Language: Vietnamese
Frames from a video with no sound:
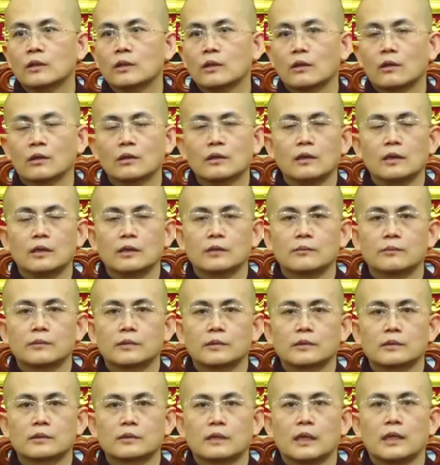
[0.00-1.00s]
có người
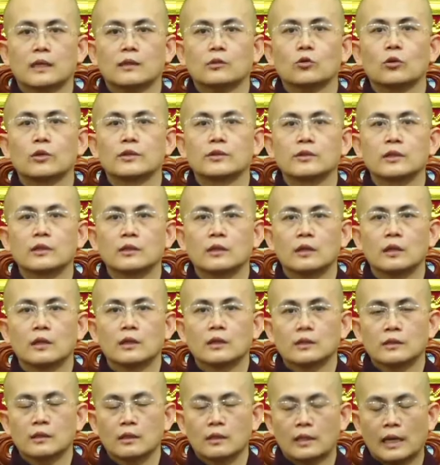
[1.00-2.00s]
sẽ tuần tự
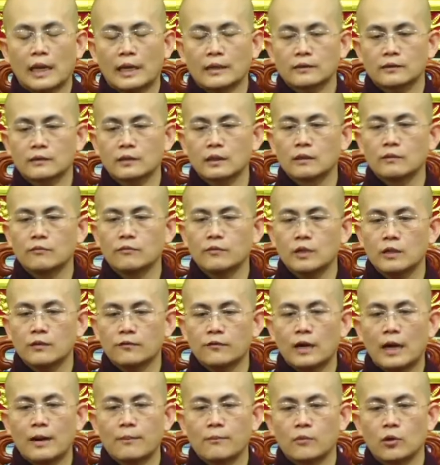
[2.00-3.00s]
thực hành từng phương
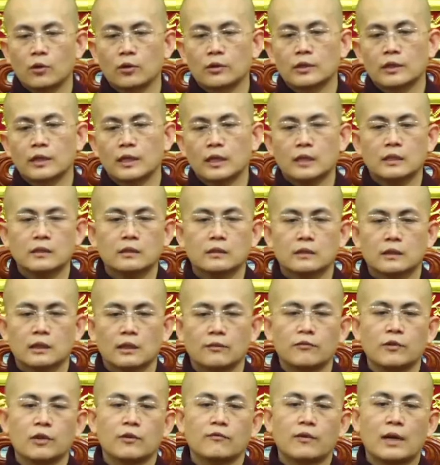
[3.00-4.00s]
pháp một hết cái
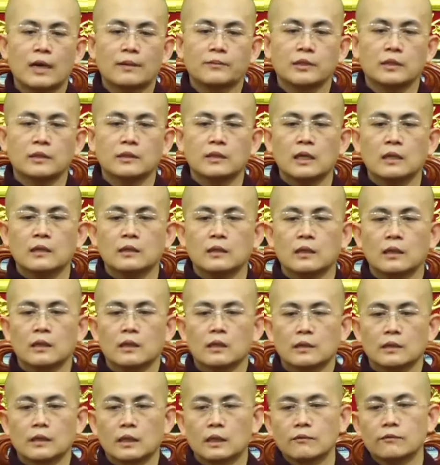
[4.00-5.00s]
phương pháp thứ nhất
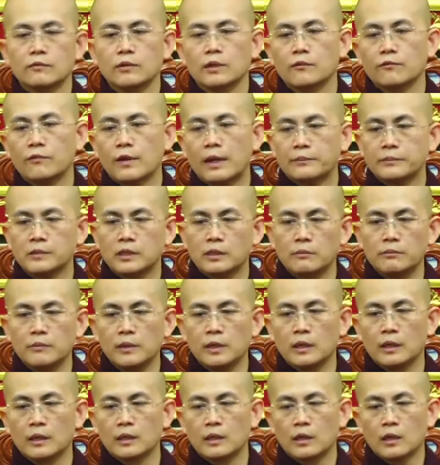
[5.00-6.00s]
đến phương pháp thứ
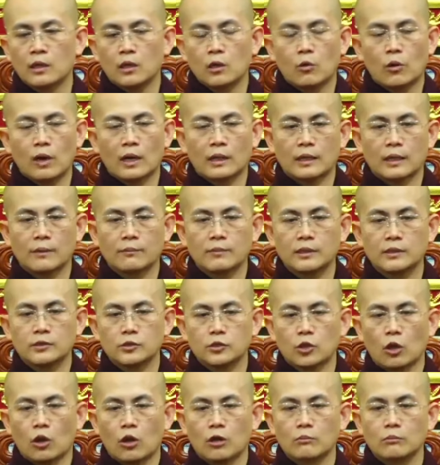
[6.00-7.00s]
10 hoặc là mình
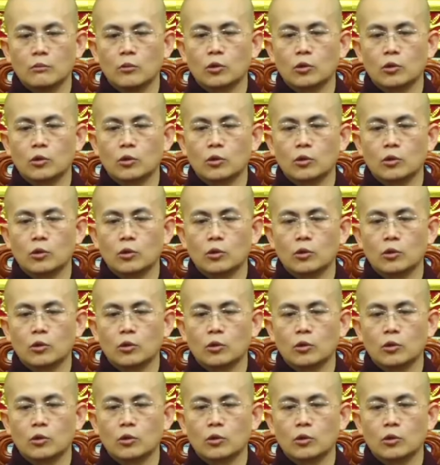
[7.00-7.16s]
chọn một